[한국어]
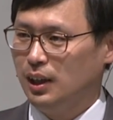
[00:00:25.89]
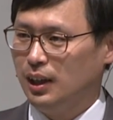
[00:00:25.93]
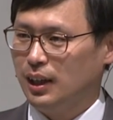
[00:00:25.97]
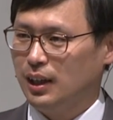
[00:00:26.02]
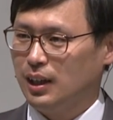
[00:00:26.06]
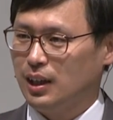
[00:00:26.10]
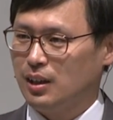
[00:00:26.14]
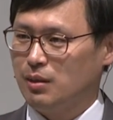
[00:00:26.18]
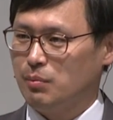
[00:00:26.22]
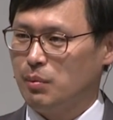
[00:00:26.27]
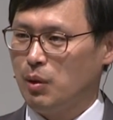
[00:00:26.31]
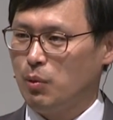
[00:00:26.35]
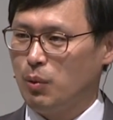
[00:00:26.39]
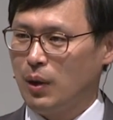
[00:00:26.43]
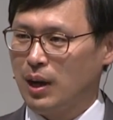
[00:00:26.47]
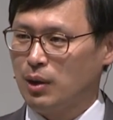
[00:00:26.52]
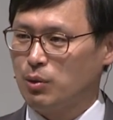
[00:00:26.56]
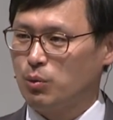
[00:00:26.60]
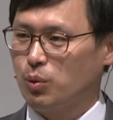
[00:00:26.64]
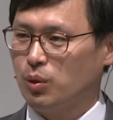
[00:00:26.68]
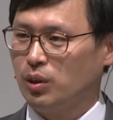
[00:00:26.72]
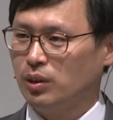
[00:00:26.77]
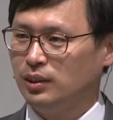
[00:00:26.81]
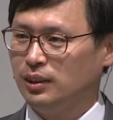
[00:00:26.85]
하나님의
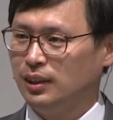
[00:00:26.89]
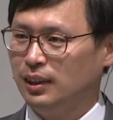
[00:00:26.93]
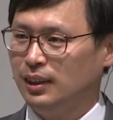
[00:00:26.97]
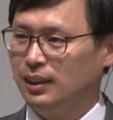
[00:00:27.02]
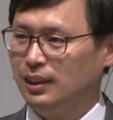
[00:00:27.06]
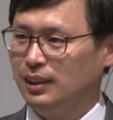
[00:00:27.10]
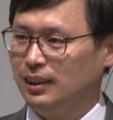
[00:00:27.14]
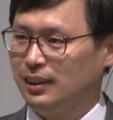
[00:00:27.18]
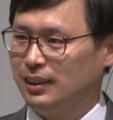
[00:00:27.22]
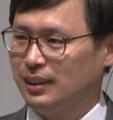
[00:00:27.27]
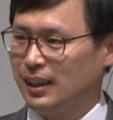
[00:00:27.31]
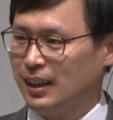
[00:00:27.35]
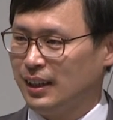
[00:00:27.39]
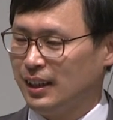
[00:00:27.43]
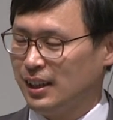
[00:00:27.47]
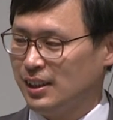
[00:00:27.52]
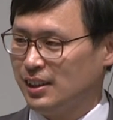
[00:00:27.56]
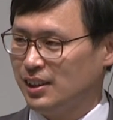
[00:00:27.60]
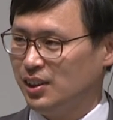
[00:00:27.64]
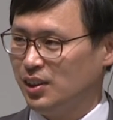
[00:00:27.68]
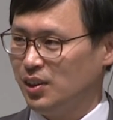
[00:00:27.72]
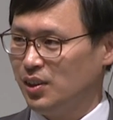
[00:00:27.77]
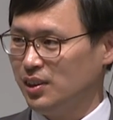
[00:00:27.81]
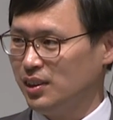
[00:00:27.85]
왕권을 이 땅에
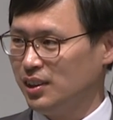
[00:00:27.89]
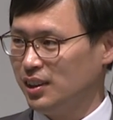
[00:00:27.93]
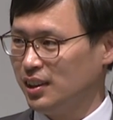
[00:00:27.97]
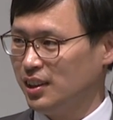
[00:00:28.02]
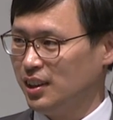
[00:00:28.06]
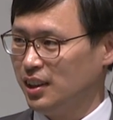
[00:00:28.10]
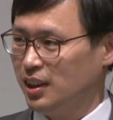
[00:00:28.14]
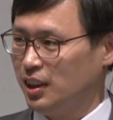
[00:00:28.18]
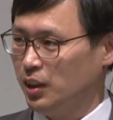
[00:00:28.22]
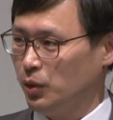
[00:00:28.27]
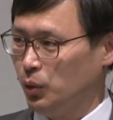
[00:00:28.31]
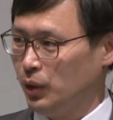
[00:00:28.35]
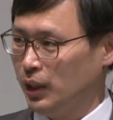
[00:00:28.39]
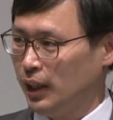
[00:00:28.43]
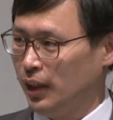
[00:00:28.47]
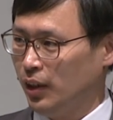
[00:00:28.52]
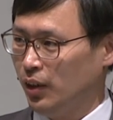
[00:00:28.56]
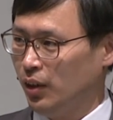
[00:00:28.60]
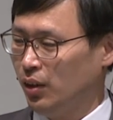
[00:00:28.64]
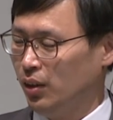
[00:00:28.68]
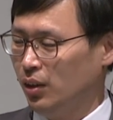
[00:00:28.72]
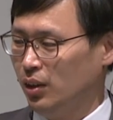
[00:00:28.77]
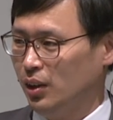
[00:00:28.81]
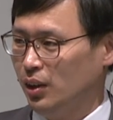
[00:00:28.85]
실현시키기
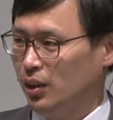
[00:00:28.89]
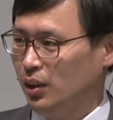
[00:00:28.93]
위하여